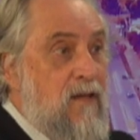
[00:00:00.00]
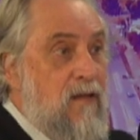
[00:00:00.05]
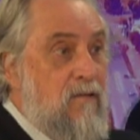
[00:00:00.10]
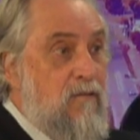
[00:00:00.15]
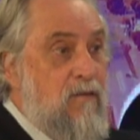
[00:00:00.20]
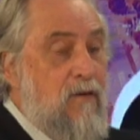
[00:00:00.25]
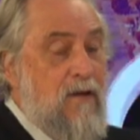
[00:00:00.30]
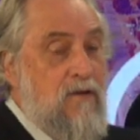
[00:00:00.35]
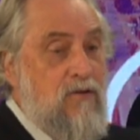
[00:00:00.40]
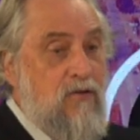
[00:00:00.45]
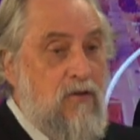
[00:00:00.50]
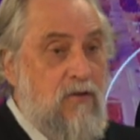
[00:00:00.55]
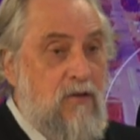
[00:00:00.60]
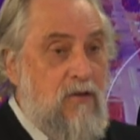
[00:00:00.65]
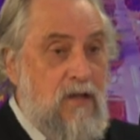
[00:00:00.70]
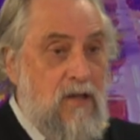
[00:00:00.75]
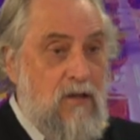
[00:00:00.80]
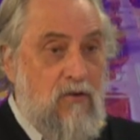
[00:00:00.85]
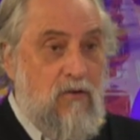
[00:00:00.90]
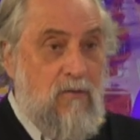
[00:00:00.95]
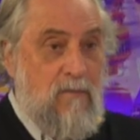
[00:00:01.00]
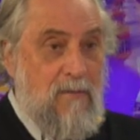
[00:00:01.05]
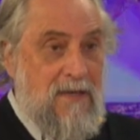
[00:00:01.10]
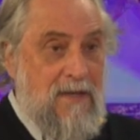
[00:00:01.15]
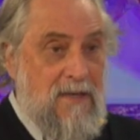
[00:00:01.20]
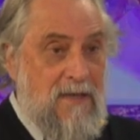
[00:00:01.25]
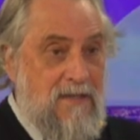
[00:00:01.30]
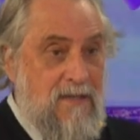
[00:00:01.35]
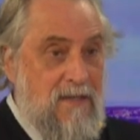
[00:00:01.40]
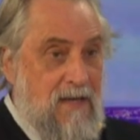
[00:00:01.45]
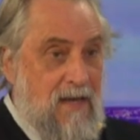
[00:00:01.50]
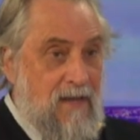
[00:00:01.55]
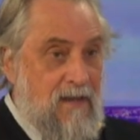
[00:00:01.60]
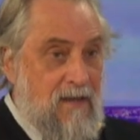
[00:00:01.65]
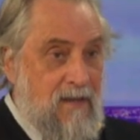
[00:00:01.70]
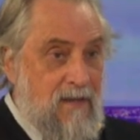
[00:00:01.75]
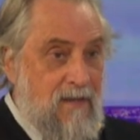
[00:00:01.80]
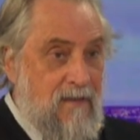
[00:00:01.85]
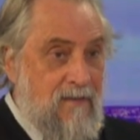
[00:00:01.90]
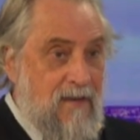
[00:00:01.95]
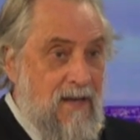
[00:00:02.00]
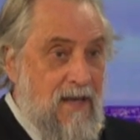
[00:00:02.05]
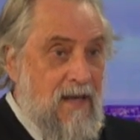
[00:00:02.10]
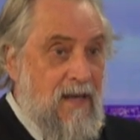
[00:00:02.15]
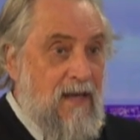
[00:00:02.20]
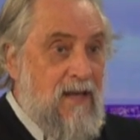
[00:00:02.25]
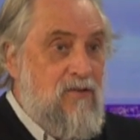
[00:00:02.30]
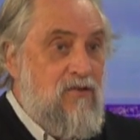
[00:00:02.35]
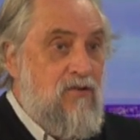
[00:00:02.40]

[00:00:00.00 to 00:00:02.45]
de inflación de dos meses antes.